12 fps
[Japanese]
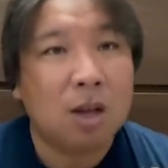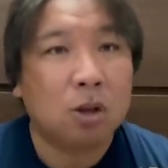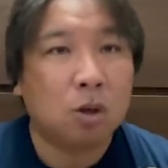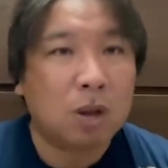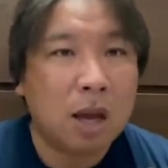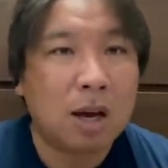
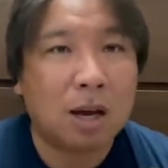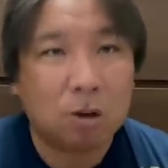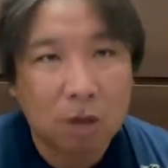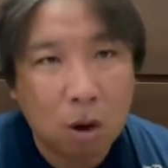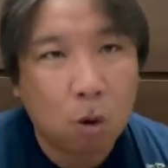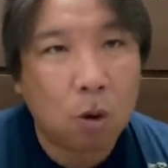ちょっと変化
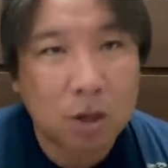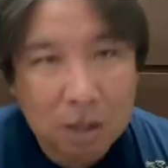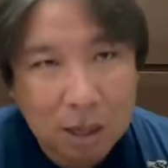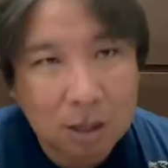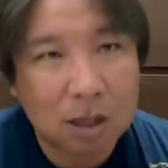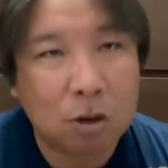のね、大き
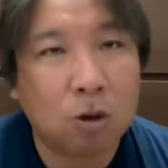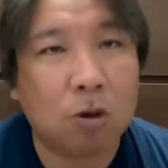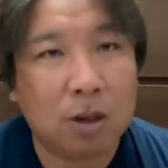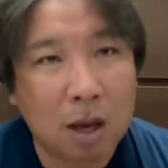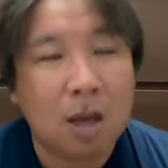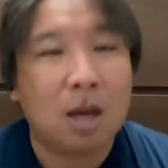さっていうの
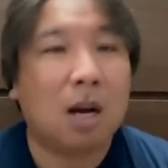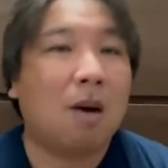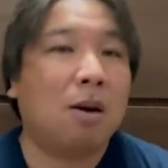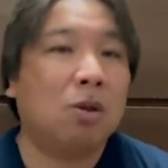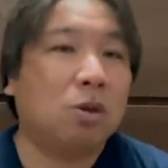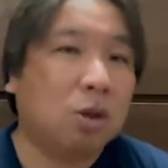にね、
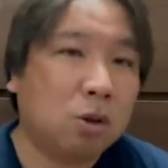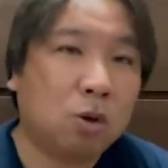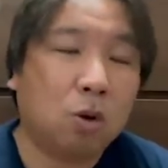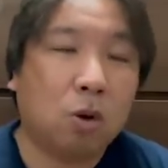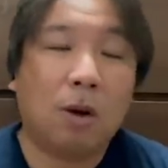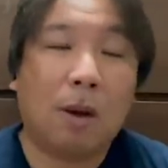変わるっていう
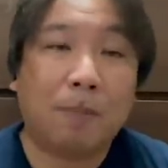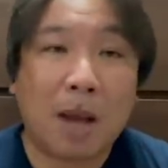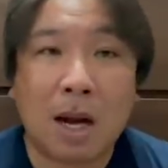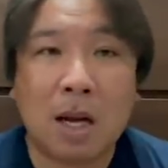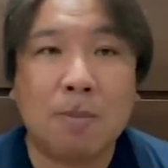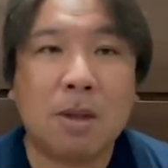ところは
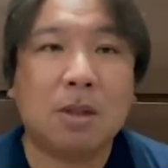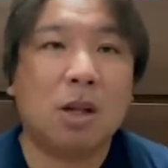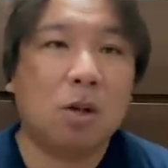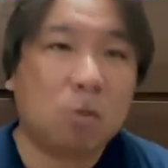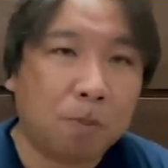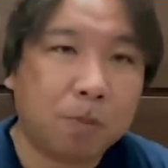ありますけ
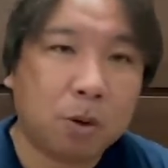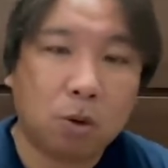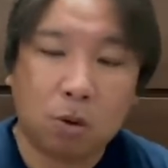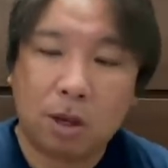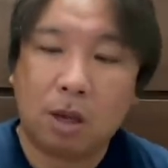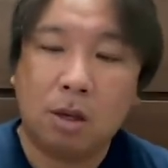ども、こ
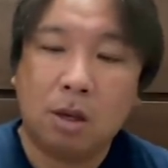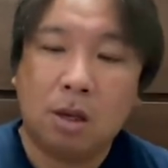のね、